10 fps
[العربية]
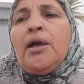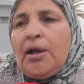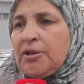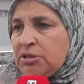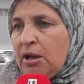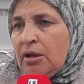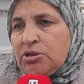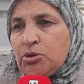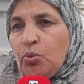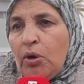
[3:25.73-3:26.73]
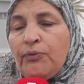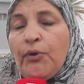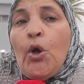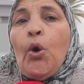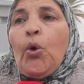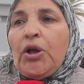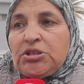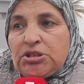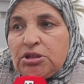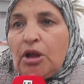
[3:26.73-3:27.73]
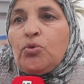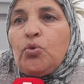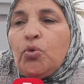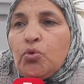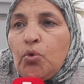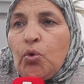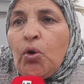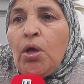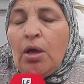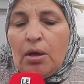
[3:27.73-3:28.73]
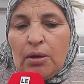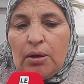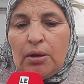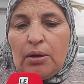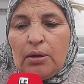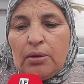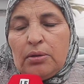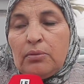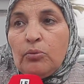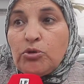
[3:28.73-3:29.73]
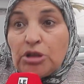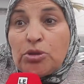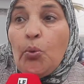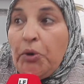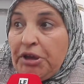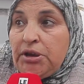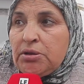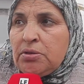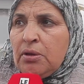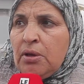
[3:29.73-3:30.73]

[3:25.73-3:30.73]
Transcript: خصها ستوقف وخصنا نكونوا آه، متطوعين